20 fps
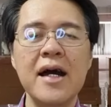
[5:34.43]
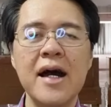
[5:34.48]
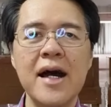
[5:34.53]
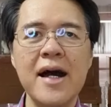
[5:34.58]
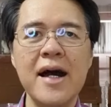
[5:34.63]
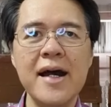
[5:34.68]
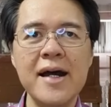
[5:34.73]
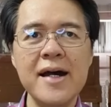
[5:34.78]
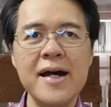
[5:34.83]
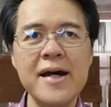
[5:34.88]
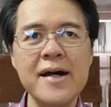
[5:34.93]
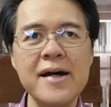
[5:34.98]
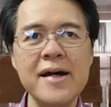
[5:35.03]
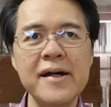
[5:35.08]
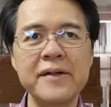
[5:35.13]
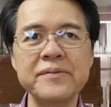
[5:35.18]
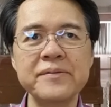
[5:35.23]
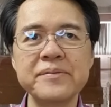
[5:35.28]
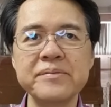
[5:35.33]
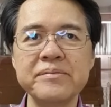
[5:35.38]

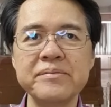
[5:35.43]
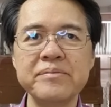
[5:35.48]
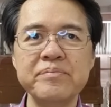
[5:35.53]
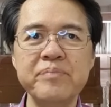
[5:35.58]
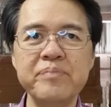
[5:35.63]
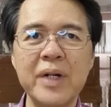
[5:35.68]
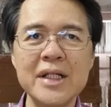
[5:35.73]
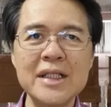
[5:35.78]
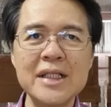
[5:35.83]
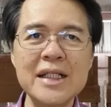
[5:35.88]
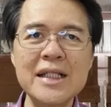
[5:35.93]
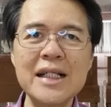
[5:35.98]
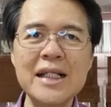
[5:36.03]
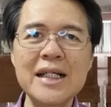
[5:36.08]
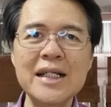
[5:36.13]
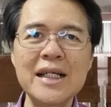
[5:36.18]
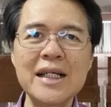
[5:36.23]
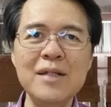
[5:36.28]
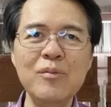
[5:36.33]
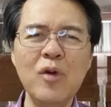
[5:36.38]
Ah, pag
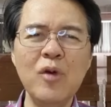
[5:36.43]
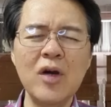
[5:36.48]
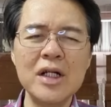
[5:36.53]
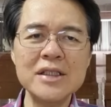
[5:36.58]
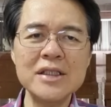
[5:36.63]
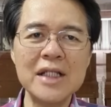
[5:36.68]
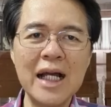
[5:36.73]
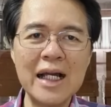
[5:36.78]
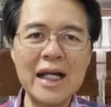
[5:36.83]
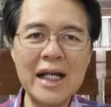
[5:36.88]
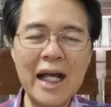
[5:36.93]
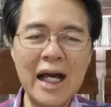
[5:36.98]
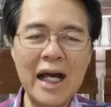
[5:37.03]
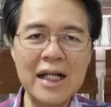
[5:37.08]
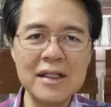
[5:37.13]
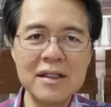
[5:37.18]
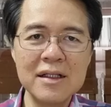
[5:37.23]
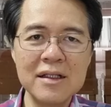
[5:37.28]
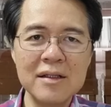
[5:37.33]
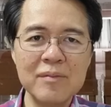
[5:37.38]
tinigil mo kasi
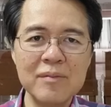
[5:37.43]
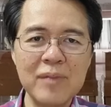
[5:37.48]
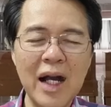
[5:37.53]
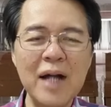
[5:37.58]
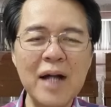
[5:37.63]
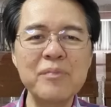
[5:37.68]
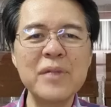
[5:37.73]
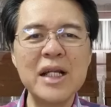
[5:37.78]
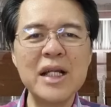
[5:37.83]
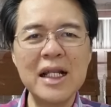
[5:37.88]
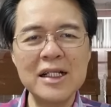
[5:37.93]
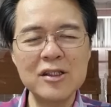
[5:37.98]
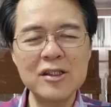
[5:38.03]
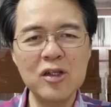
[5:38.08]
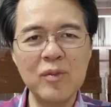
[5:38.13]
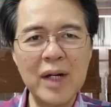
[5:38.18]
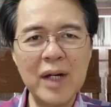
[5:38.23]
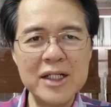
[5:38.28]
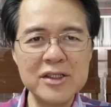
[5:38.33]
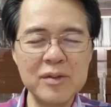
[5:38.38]
agad, baka biglang
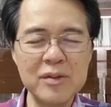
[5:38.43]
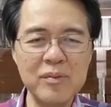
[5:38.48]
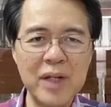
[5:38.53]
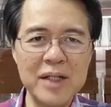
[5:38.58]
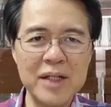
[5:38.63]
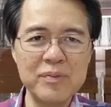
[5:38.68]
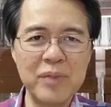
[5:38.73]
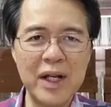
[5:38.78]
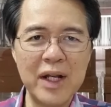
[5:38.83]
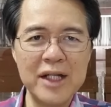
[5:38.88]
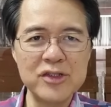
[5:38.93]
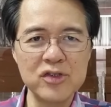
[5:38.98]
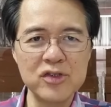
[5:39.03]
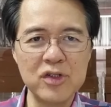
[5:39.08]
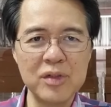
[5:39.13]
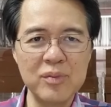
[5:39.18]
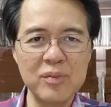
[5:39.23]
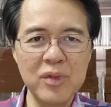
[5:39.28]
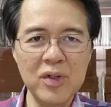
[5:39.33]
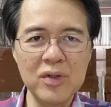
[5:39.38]
tumaas yung blood
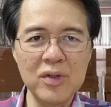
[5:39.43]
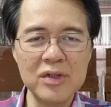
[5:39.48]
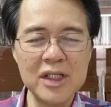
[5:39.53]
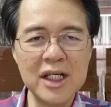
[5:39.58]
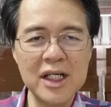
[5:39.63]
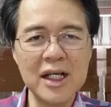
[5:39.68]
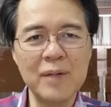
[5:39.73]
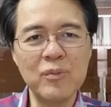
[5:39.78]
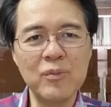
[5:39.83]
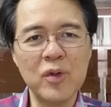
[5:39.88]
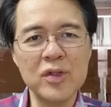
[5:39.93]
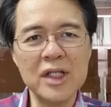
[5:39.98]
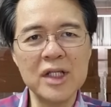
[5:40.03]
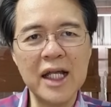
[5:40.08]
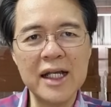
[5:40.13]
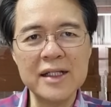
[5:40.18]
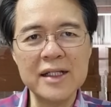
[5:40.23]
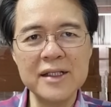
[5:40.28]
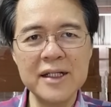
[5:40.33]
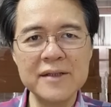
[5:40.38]
pressure mo. Hindi ka
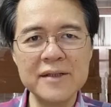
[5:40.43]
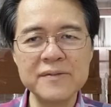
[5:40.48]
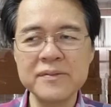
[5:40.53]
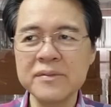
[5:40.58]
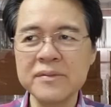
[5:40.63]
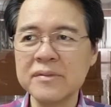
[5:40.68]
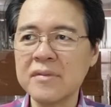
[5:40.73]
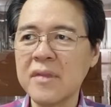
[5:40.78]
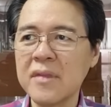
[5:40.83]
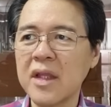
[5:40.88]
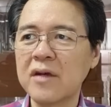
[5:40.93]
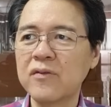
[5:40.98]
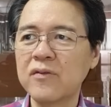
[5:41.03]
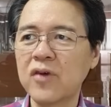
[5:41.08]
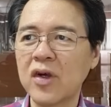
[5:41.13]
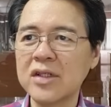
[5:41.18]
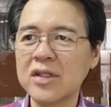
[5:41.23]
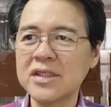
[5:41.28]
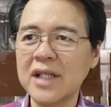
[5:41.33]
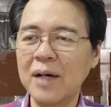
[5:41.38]
protected
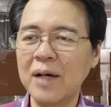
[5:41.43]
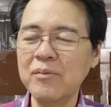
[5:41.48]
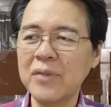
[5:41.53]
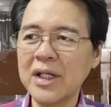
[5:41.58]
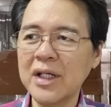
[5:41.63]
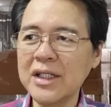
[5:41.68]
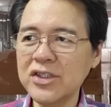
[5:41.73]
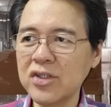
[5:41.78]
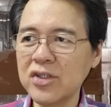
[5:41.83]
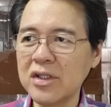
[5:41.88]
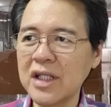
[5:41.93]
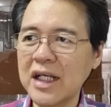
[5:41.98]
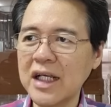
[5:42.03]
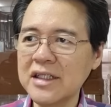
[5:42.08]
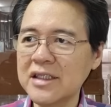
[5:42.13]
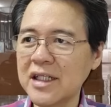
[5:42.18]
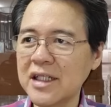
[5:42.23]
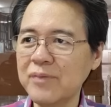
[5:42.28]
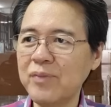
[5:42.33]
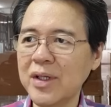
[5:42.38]
for some reason,
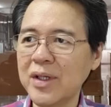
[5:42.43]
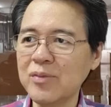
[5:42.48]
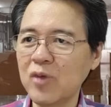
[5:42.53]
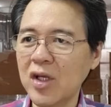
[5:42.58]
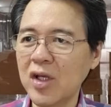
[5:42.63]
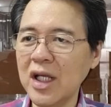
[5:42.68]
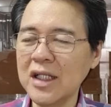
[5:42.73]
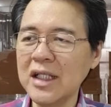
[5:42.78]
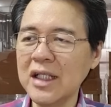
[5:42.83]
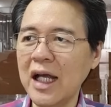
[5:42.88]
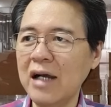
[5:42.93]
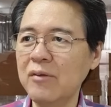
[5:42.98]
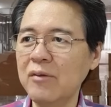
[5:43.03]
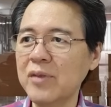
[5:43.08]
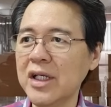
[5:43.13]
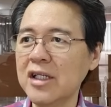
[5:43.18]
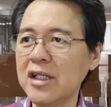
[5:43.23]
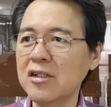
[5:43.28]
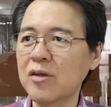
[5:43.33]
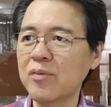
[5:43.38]
naisipan mo lang na
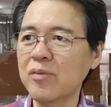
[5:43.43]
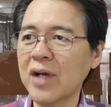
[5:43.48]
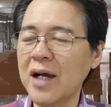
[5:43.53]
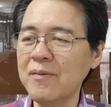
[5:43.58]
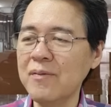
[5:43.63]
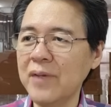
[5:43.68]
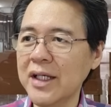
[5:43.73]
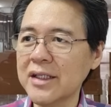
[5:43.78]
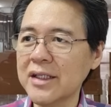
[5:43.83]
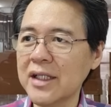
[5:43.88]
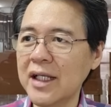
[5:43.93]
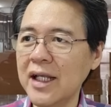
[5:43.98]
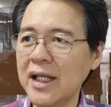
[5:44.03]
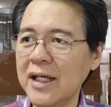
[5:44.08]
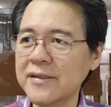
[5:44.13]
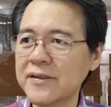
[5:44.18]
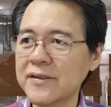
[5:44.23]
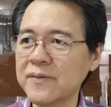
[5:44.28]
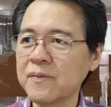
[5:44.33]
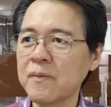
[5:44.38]
umiinom ka,
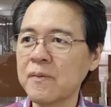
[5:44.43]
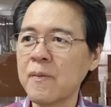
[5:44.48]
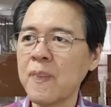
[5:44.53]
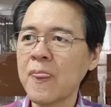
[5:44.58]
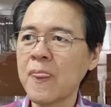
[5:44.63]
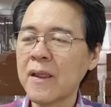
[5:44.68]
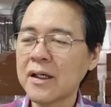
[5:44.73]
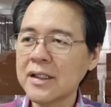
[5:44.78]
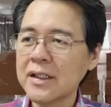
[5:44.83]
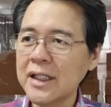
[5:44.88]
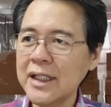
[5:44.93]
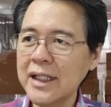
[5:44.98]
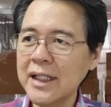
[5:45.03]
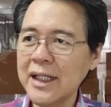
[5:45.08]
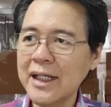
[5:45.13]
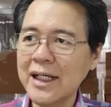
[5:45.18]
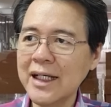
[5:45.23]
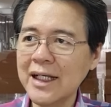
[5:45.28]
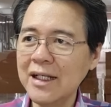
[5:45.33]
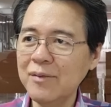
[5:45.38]
maintenance,
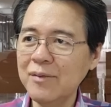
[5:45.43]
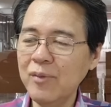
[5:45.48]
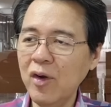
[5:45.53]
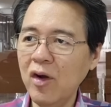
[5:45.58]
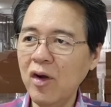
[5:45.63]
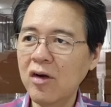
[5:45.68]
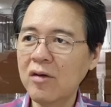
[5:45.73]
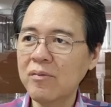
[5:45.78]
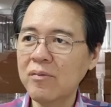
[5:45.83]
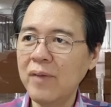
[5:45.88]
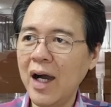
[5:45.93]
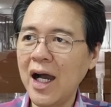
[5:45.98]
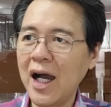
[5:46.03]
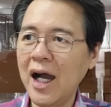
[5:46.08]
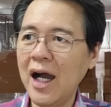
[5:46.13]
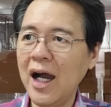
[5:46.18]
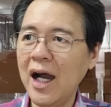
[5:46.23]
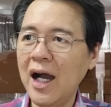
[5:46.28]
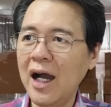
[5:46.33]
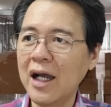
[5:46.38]
tinigil mo,
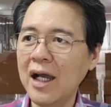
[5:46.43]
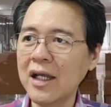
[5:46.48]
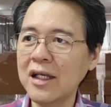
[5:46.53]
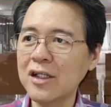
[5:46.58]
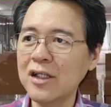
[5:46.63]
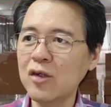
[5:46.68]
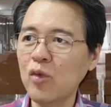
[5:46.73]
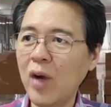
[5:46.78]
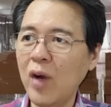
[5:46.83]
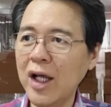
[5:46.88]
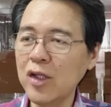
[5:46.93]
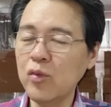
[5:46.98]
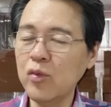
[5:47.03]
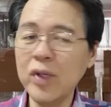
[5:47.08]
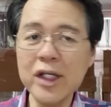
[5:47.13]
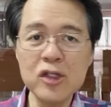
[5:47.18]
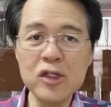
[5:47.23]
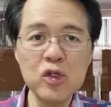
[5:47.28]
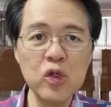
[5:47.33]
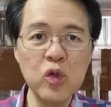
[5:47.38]
baka in one
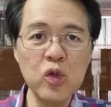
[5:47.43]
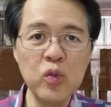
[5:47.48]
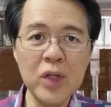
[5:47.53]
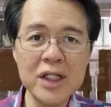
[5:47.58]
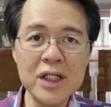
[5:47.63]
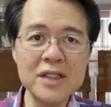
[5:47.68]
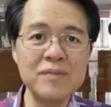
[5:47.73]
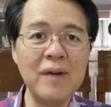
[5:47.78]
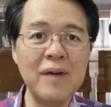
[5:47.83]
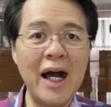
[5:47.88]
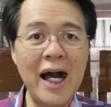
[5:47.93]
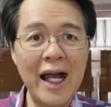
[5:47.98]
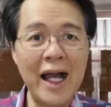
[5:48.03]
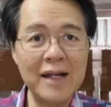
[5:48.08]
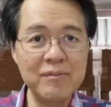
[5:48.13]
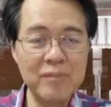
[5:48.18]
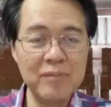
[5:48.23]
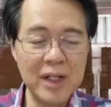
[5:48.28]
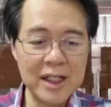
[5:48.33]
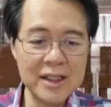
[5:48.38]
week, two weeks,
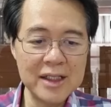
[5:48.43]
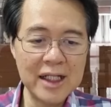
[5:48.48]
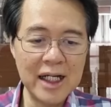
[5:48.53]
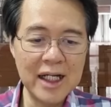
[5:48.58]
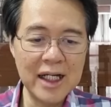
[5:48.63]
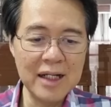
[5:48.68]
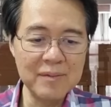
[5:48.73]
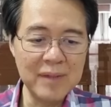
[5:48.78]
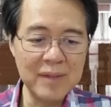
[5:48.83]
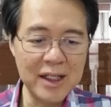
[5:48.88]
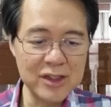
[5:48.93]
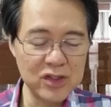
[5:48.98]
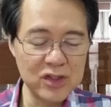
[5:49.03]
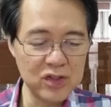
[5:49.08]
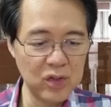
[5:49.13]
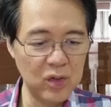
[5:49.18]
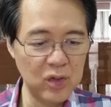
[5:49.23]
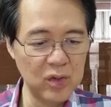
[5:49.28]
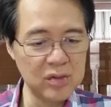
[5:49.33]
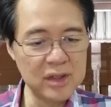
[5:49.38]
ma-high blood ka na,
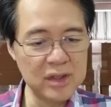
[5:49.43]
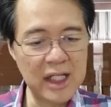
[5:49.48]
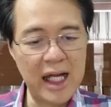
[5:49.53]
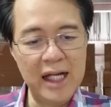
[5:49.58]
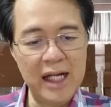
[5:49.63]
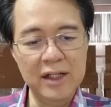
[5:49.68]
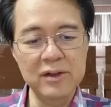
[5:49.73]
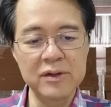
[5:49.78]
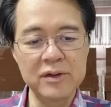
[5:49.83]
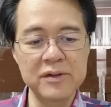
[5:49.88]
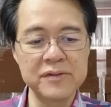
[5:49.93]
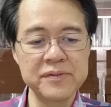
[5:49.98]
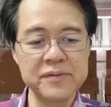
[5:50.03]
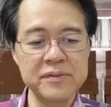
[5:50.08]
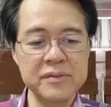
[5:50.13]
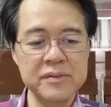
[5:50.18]
ma-stroke tayo.